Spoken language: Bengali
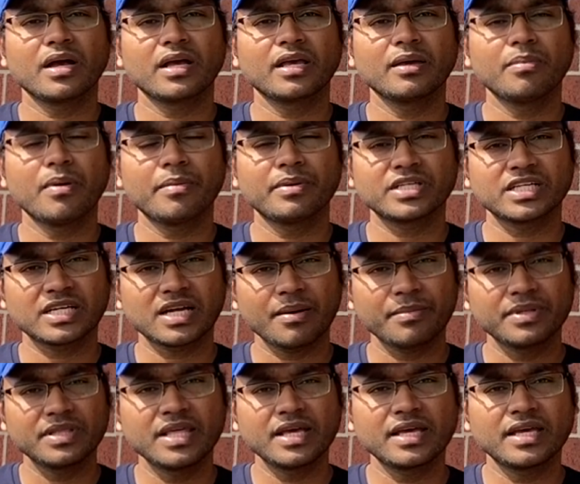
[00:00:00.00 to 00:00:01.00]
কীভাবে সেটা
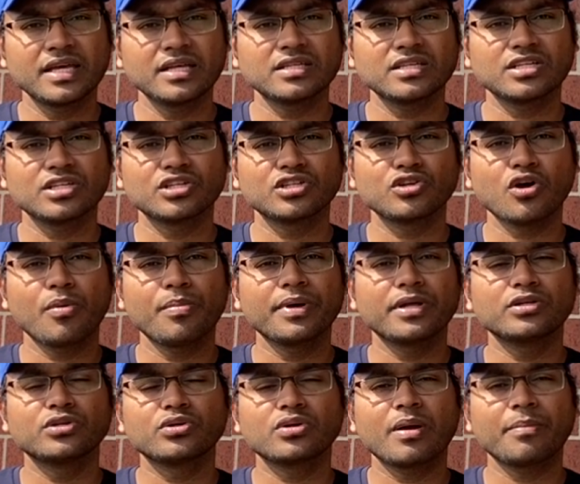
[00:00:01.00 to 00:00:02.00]
আমি দেখিয়েছি যে
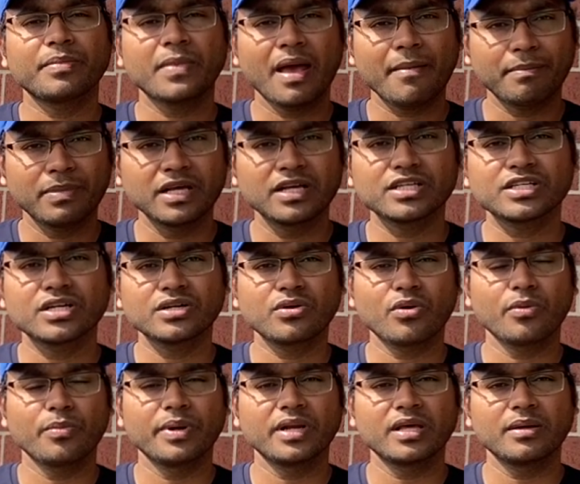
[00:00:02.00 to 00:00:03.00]
জবের জন্য আপনি অ্যাপ্লিকেশন
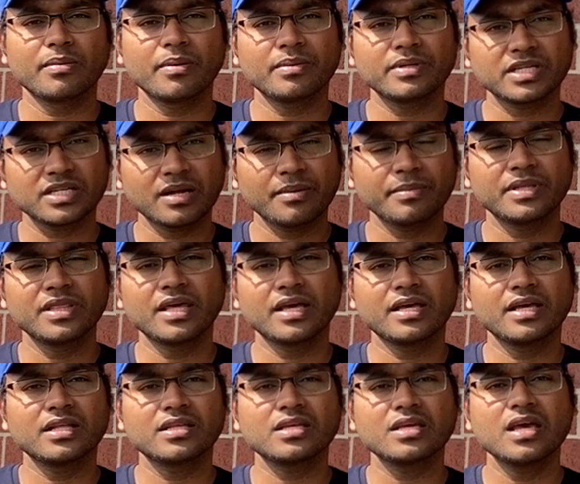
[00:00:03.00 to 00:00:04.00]
করবেন কিভাবে সেটা আমি
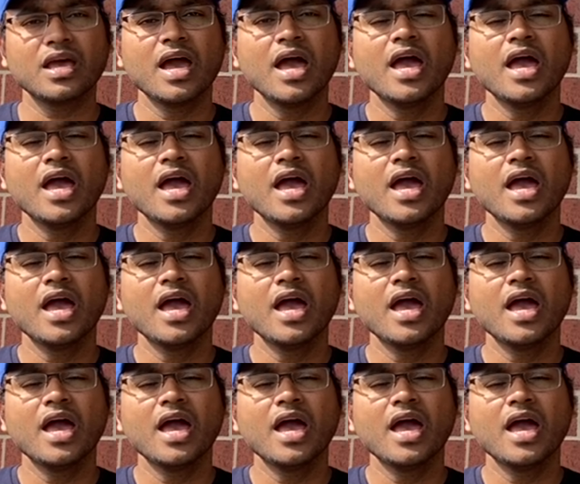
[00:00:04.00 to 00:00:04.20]
দেখিয়েছি